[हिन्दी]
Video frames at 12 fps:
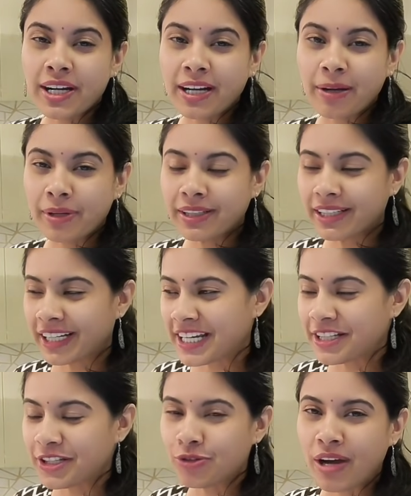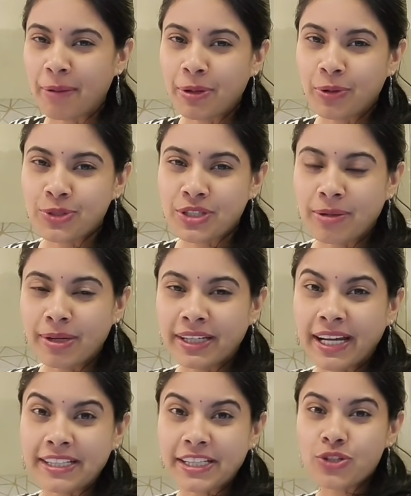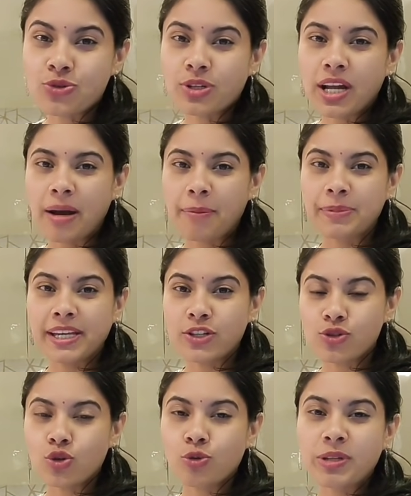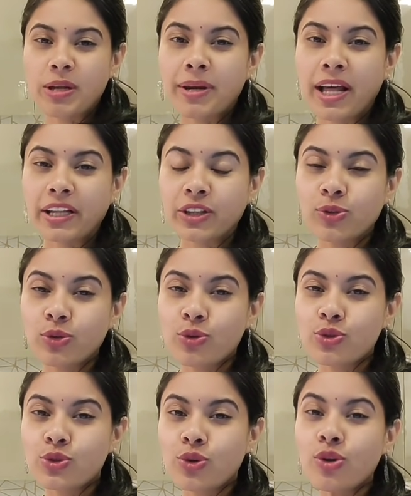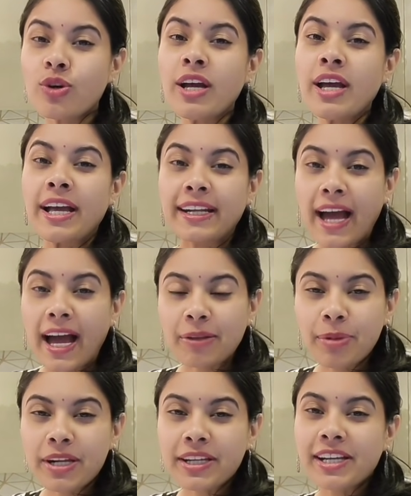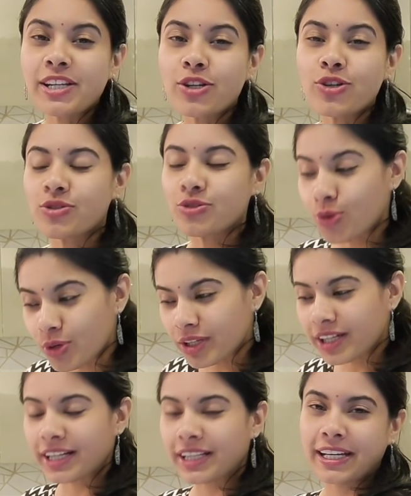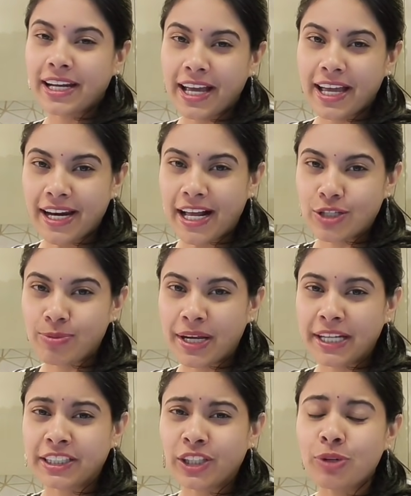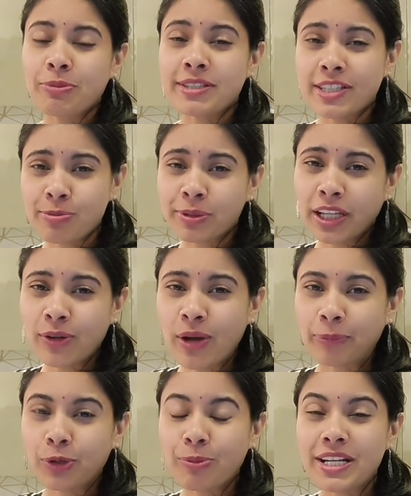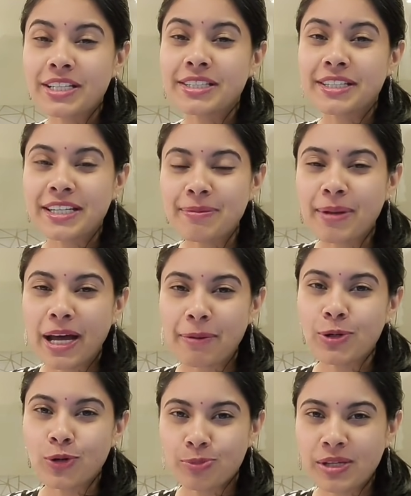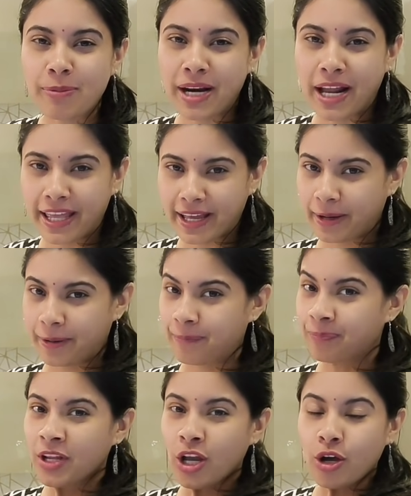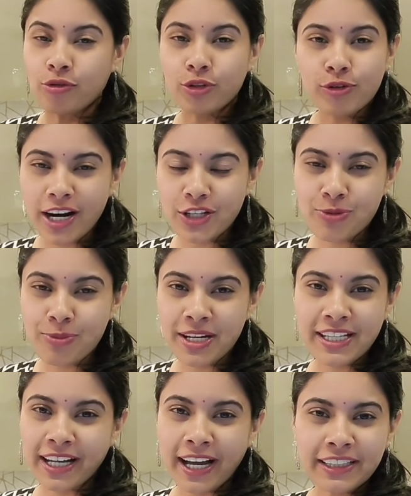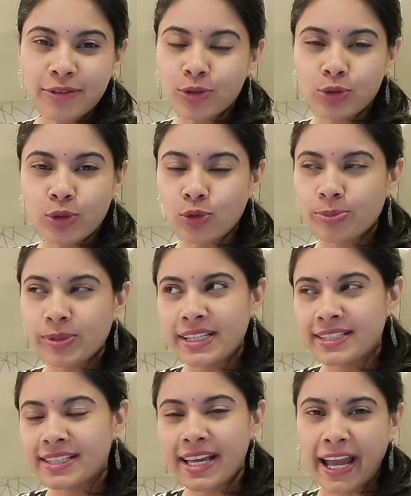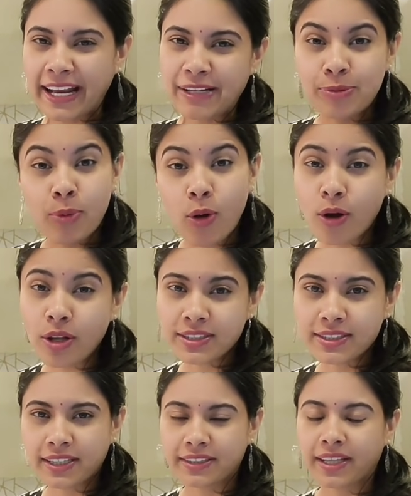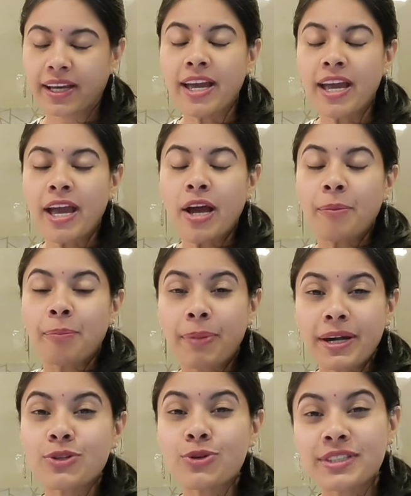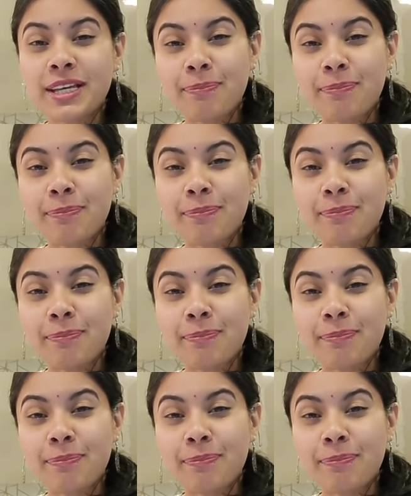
कमेंट देख रही थी तो वहां पे कुछ कमेंट आए थे कि सोना आप ये जो लोबिया बनाते हो तो इसको रात भर के लिए सोक कर देना है राजमा की तरह मैं सच बताऊं आपको मैंने जितनी बार भी लोबिया बनाया है वो वाला जो मैंने दिखाया था वो तो लोबिया जैसा है ही वो बहुत सख्त है पर उसके